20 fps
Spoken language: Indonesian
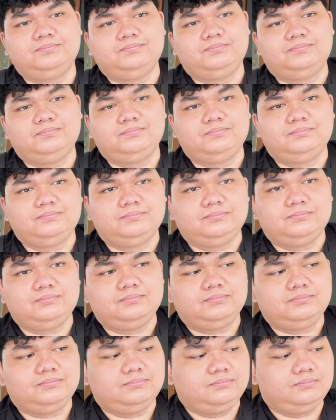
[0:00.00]
Tadi jam
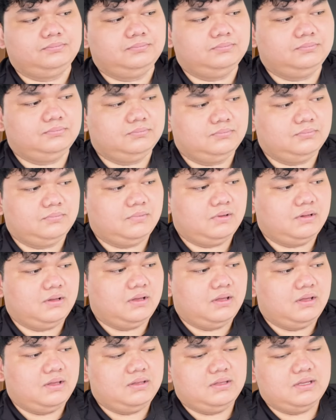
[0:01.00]
berapa?
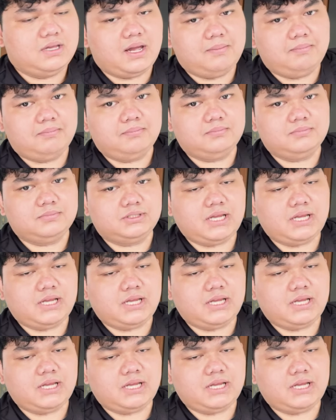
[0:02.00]
Jam 1.